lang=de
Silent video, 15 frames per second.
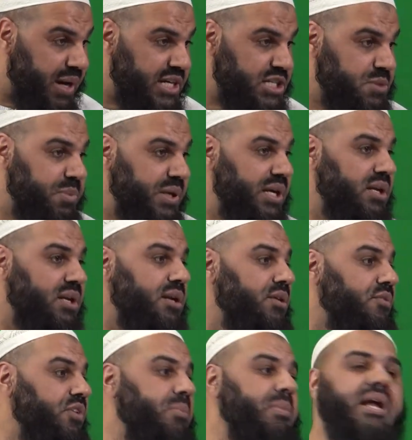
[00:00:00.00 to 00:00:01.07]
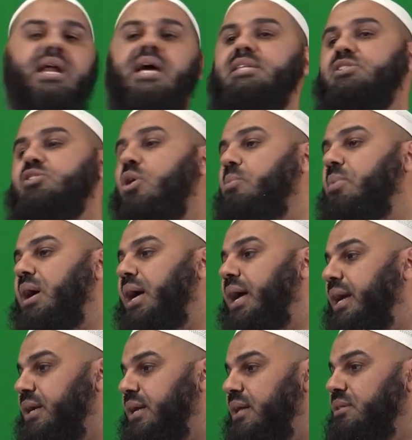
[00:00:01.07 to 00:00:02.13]
Beispiel, wie man einen Zauberer
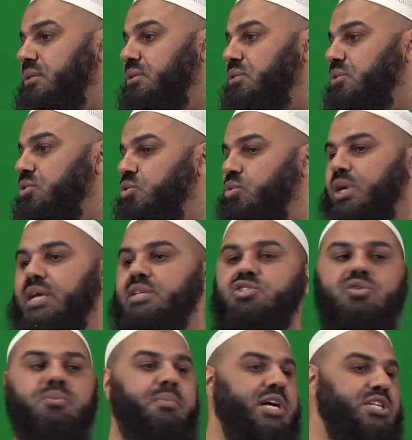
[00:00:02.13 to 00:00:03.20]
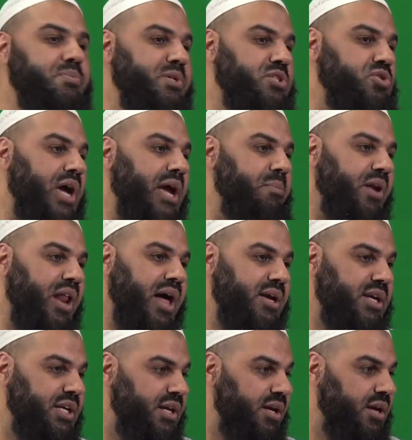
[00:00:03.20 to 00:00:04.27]
erkennt, du gehst zum Beispiel zu einem
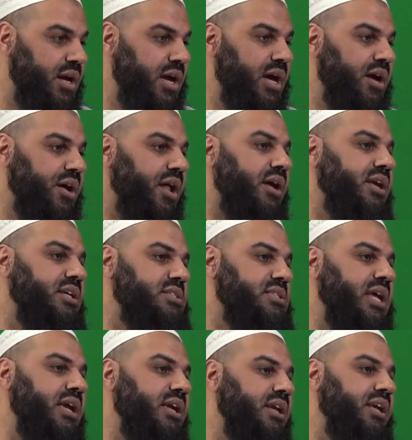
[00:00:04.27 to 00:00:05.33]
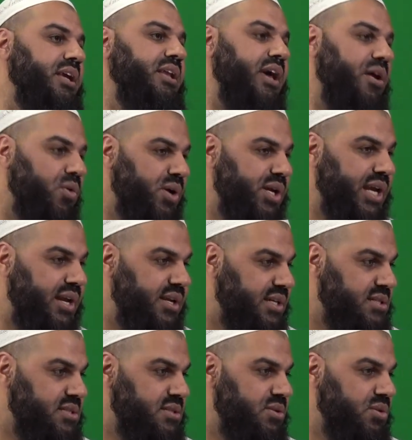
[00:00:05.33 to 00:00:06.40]
Raki. Raki ist derjenige, der Ruqya
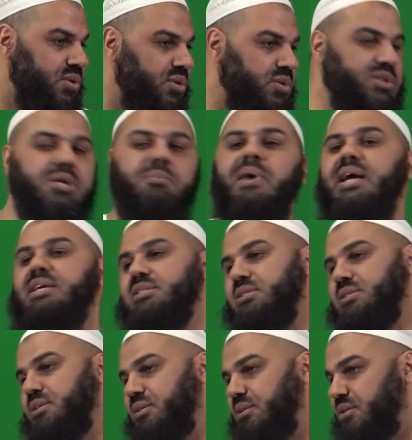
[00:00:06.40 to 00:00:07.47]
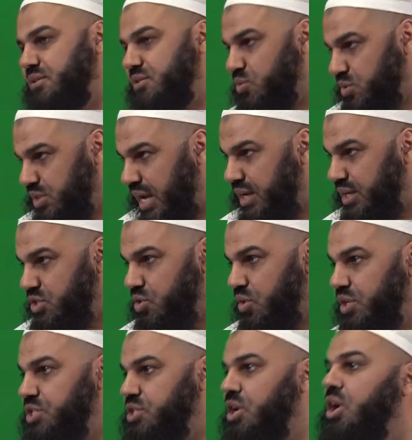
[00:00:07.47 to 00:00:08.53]
liest. Und die meisten, so sage ich
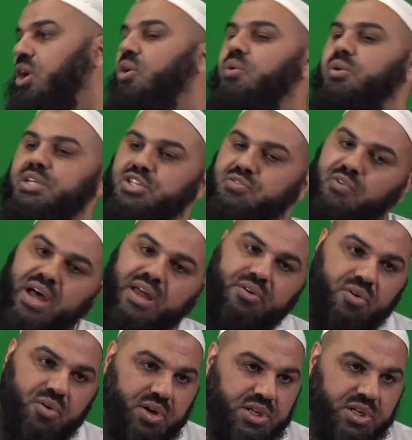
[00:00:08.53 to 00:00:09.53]
euch und ich warne